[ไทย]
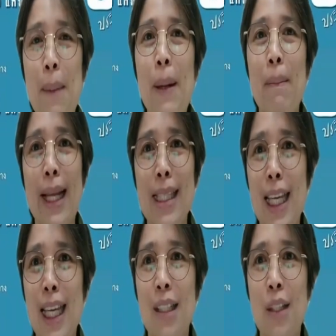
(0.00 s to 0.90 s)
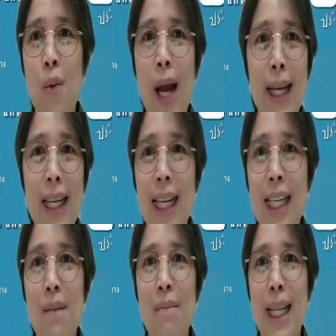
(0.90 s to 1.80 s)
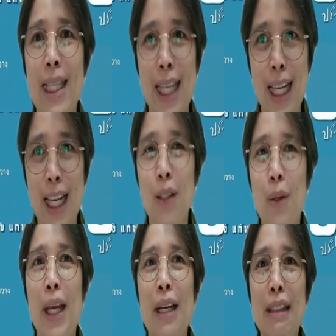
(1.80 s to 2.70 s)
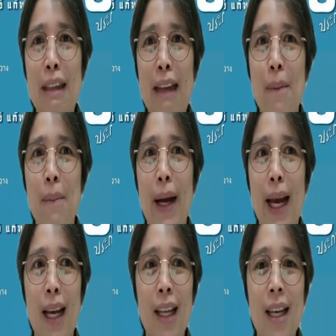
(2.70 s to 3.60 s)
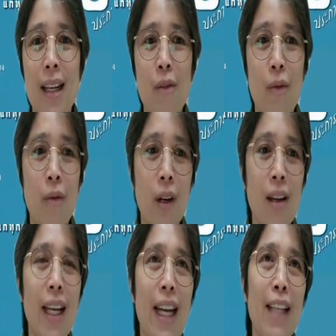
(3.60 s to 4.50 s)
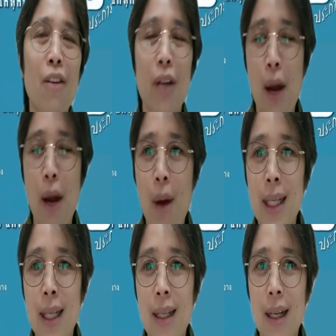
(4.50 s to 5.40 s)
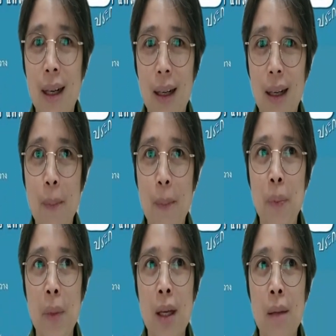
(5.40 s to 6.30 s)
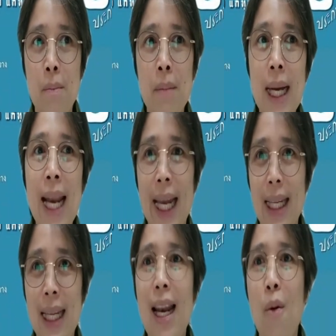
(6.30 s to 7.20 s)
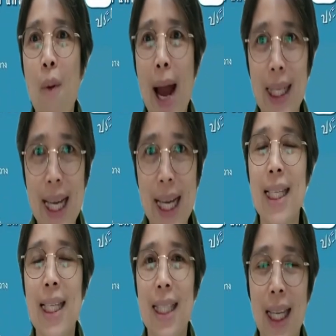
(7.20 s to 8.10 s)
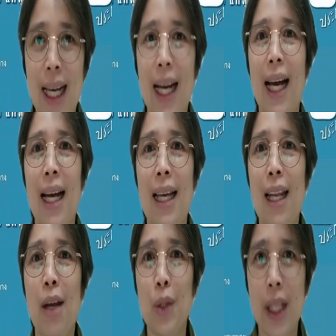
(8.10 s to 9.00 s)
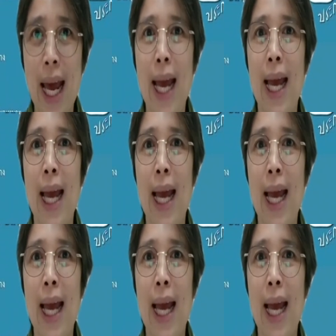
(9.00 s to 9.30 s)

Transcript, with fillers: นมาร์จิ้งทุกครั้งถ้าได้ยินมาร์จิ้งตัวเองก็จะทำค่ะ ก็เลยได้สองอย่างว่าเอ่อเมื่อไหร่ที่เราวางใจจริงๆเราจะได้